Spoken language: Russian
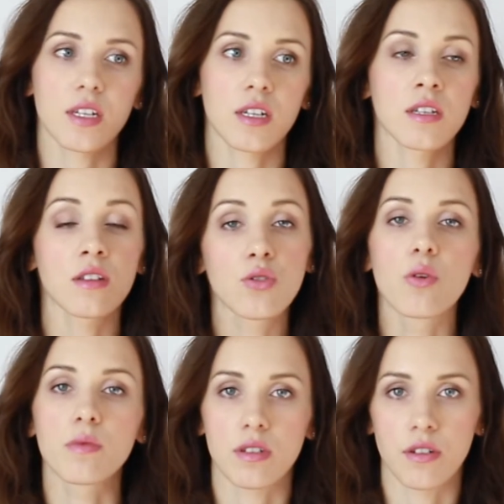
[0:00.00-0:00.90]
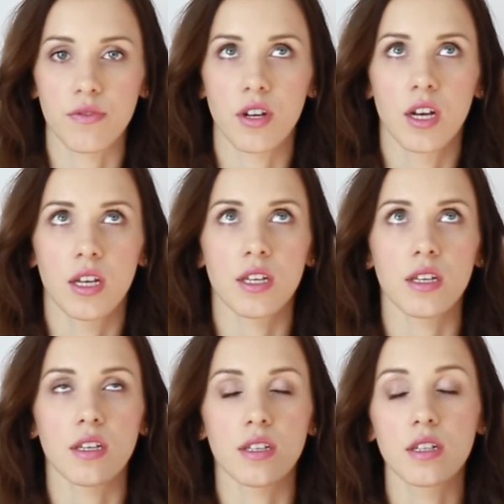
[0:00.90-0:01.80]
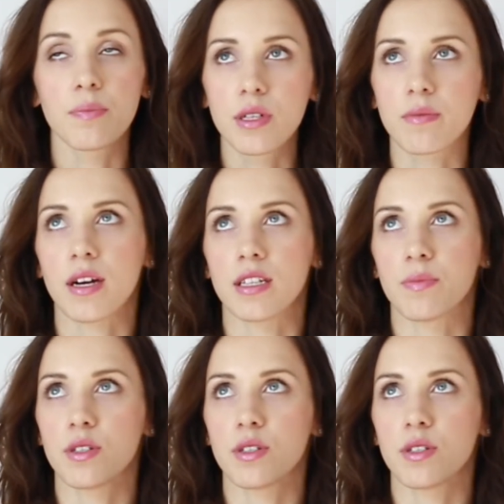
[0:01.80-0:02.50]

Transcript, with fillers: каких-то домыслов и недопониманий.